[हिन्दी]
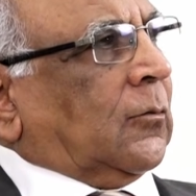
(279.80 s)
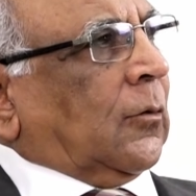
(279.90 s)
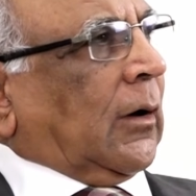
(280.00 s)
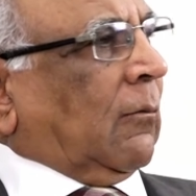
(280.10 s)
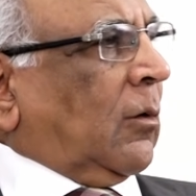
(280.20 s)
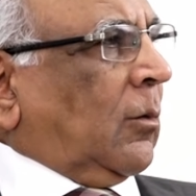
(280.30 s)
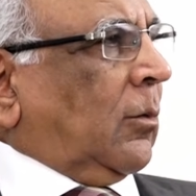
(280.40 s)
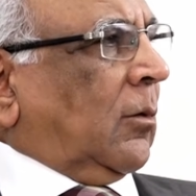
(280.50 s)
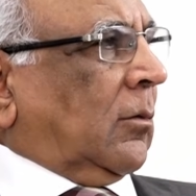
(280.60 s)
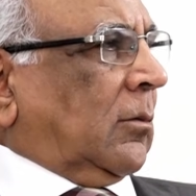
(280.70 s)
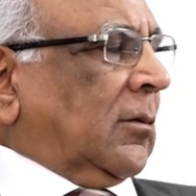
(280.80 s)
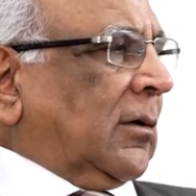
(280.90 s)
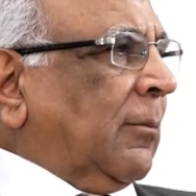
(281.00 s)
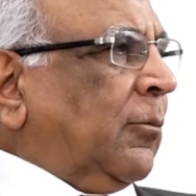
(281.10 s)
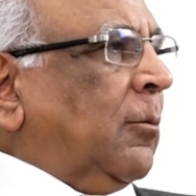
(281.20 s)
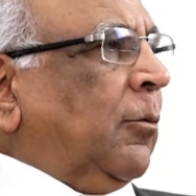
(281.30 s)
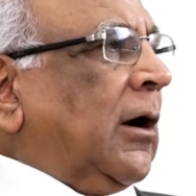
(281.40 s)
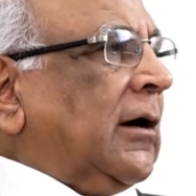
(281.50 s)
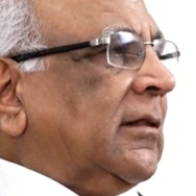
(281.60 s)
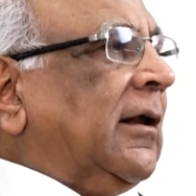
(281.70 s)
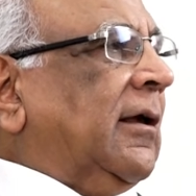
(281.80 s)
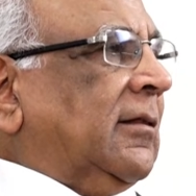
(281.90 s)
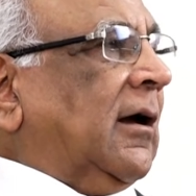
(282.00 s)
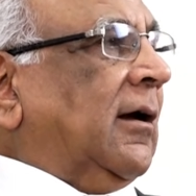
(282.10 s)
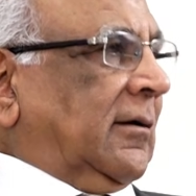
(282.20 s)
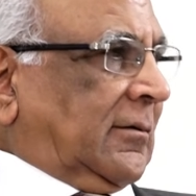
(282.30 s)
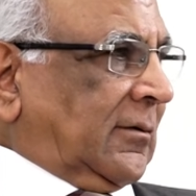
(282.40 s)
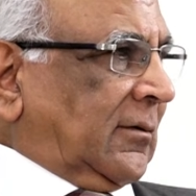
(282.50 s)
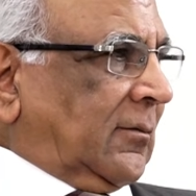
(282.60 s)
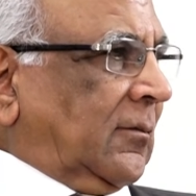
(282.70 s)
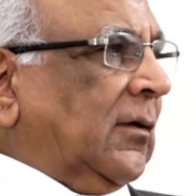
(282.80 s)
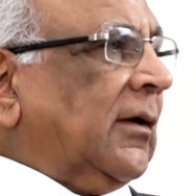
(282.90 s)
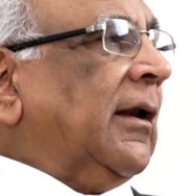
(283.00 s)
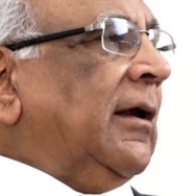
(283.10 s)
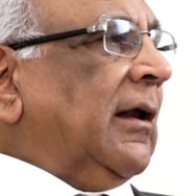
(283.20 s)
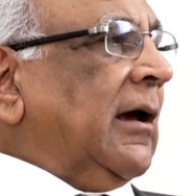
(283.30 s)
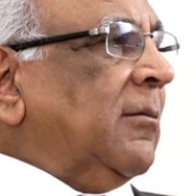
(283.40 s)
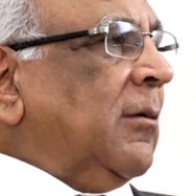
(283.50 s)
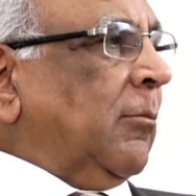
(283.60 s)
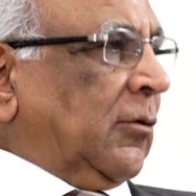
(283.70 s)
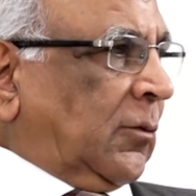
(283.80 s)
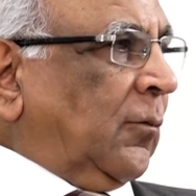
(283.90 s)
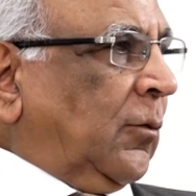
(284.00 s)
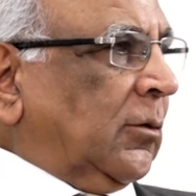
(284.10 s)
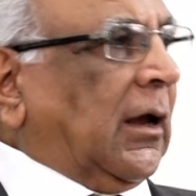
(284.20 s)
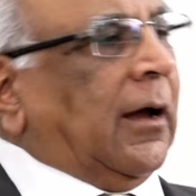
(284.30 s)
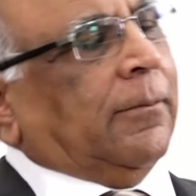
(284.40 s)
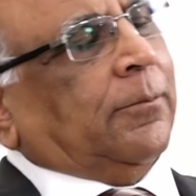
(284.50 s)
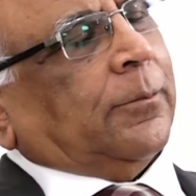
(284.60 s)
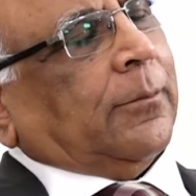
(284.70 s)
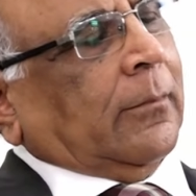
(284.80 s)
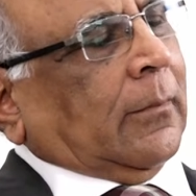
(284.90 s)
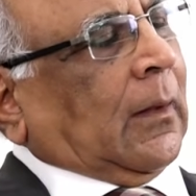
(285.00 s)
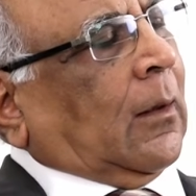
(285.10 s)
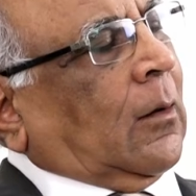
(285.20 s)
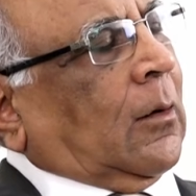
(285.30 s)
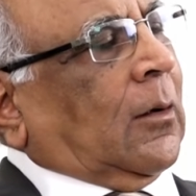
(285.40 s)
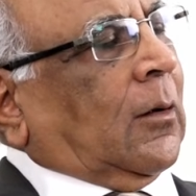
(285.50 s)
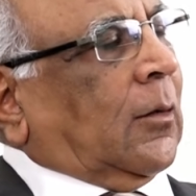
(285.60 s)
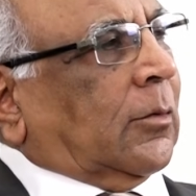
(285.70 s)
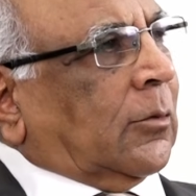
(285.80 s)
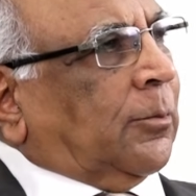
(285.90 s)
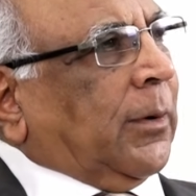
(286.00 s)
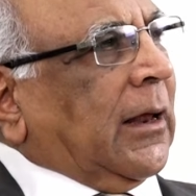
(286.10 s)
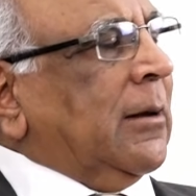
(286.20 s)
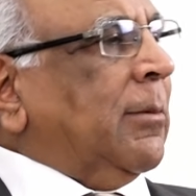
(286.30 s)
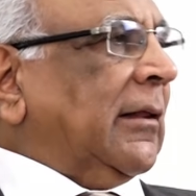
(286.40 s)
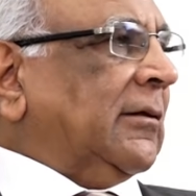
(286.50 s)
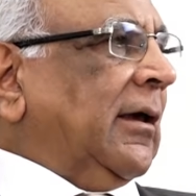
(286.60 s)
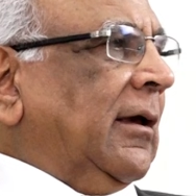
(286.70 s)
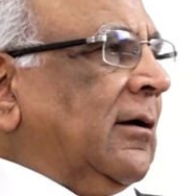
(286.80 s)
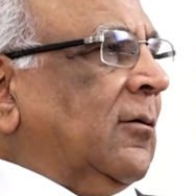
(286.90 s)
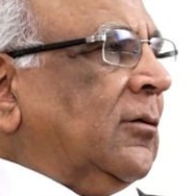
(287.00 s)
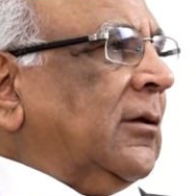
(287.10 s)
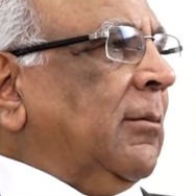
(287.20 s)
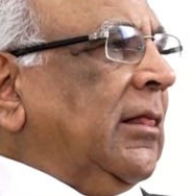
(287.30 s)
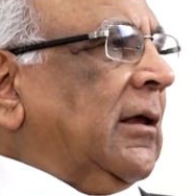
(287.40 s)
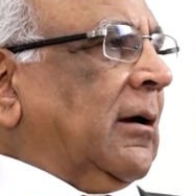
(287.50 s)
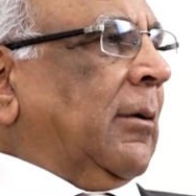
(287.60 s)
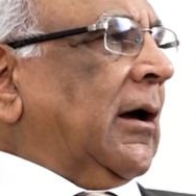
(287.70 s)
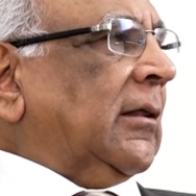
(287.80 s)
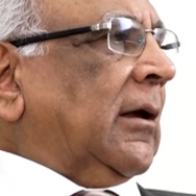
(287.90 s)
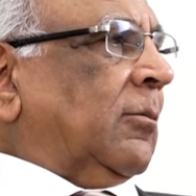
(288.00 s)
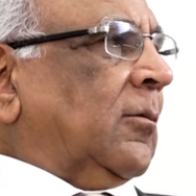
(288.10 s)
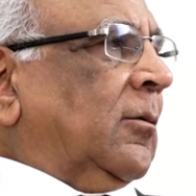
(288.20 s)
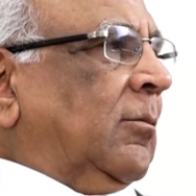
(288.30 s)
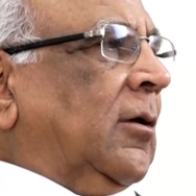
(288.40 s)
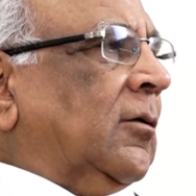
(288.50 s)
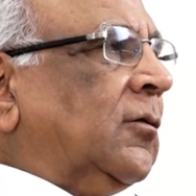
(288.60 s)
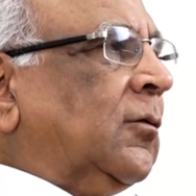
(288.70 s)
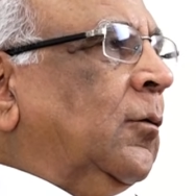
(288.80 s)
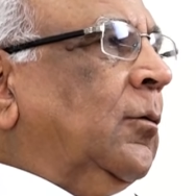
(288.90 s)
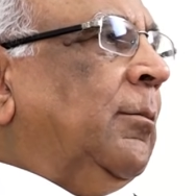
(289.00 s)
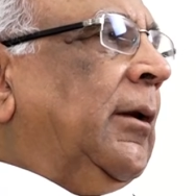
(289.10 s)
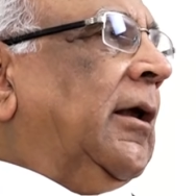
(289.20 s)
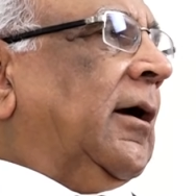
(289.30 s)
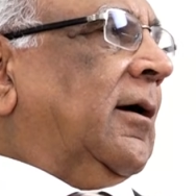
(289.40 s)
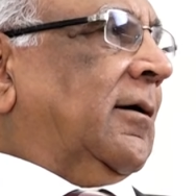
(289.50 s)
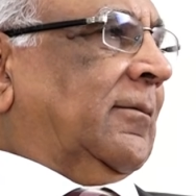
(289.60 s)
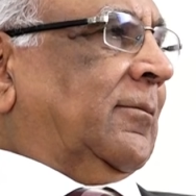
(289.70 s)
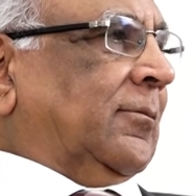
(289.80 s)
क्योंकि वो रब को पुकारता रहता है ज़िक्र इलाही में मसरूफ़ होता है तो पहली बात ये है कि उससे मिलने के बाद आपको बहुत सुकून मिलेगा